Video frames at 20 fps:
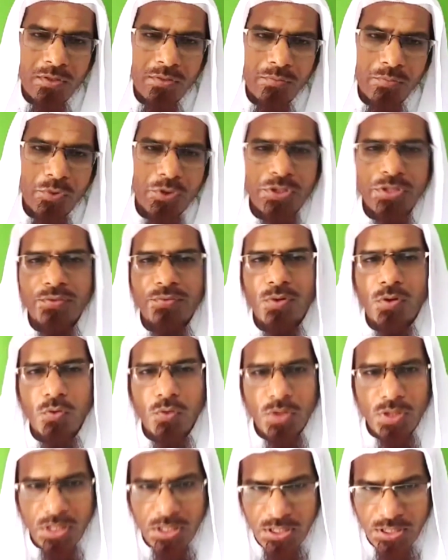متفق
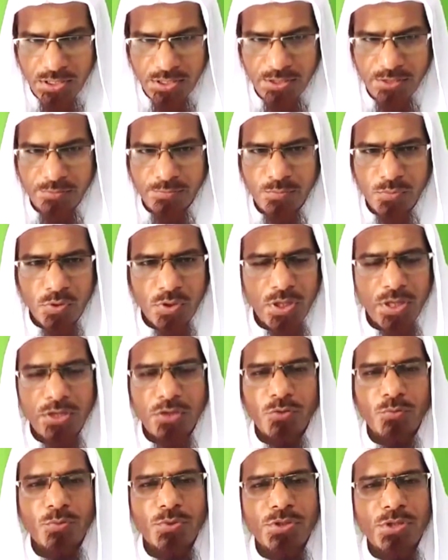عليه بخاري
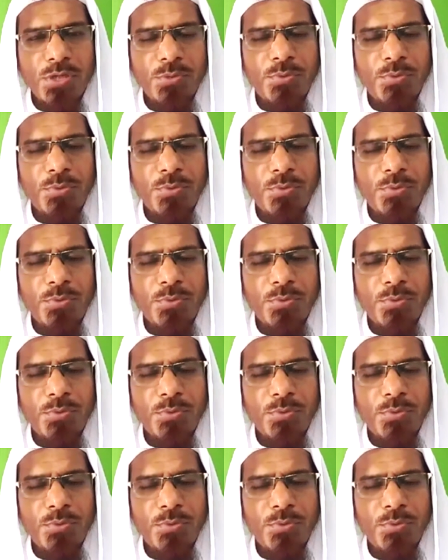ومسلم